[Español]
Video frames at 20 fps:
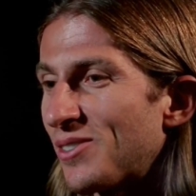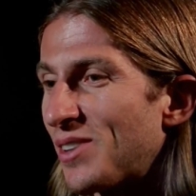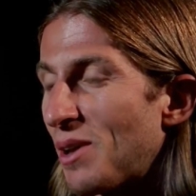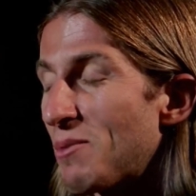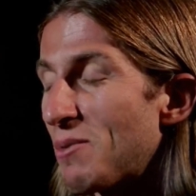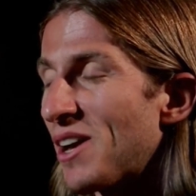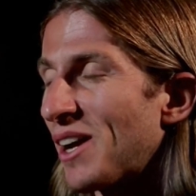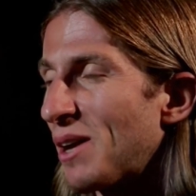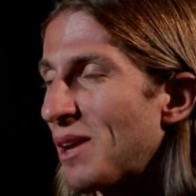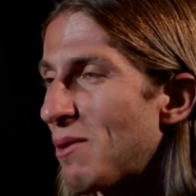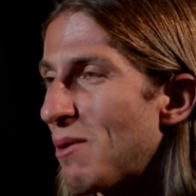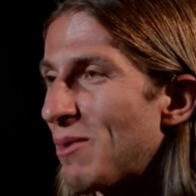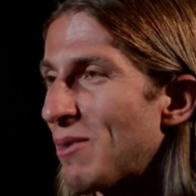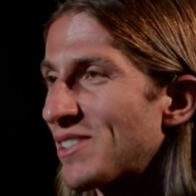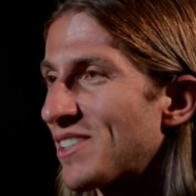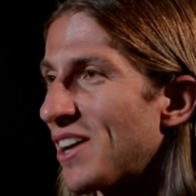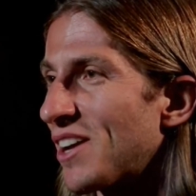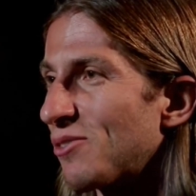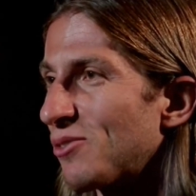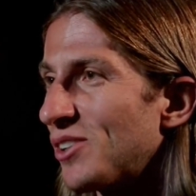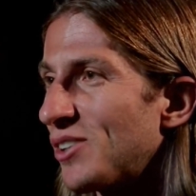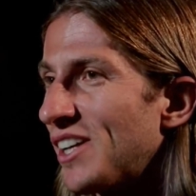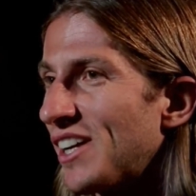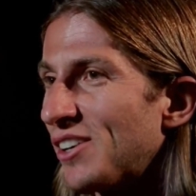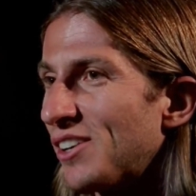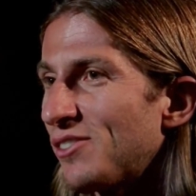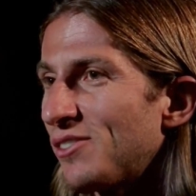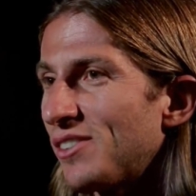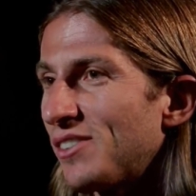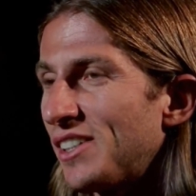sabía que iba a pasar un día,
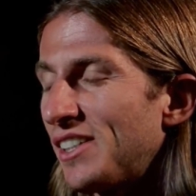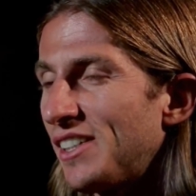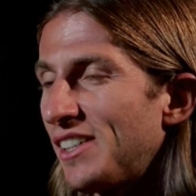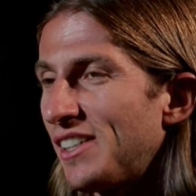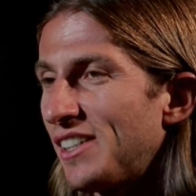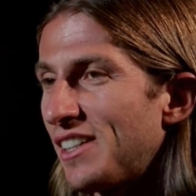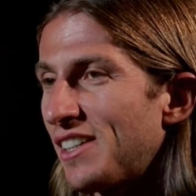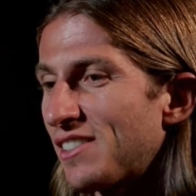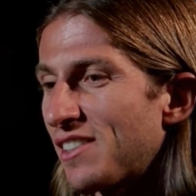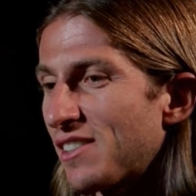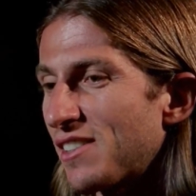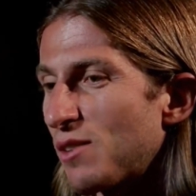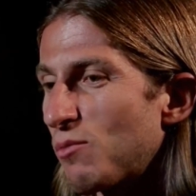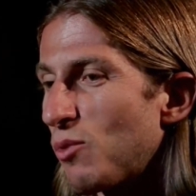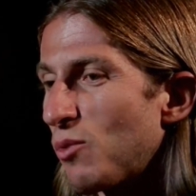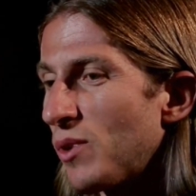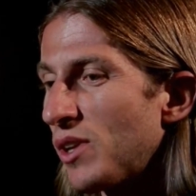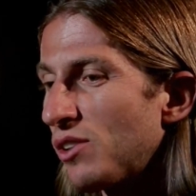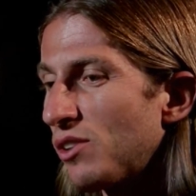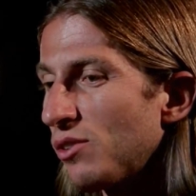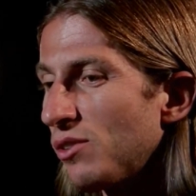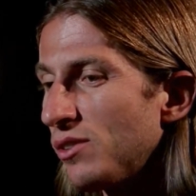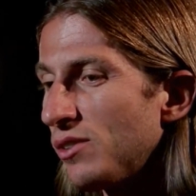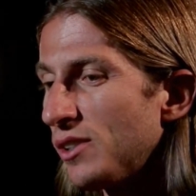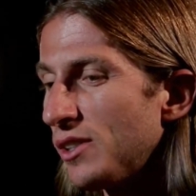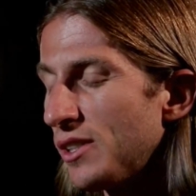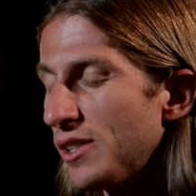¿no? Y ese es el momento.